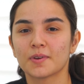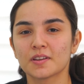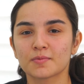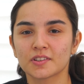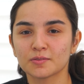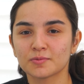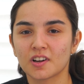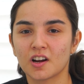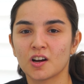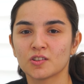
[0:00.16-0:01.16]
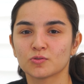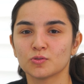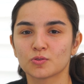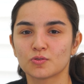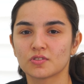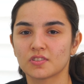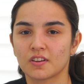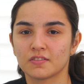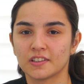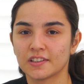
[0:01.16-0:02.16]
Benim adım Halinur Küçü
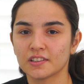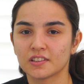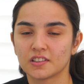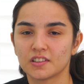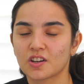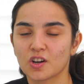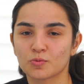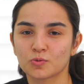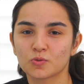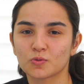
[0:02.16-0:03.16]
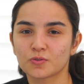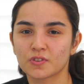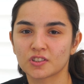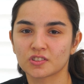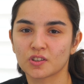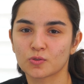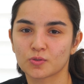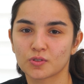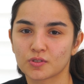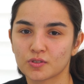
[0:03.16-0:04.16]
Sevgili. Karabük Üniversite
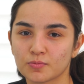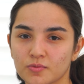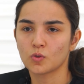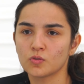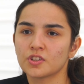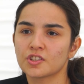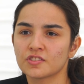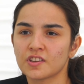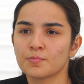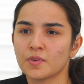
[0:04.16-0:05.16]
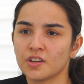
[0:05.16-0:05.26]
okuyorum. 4 yaşından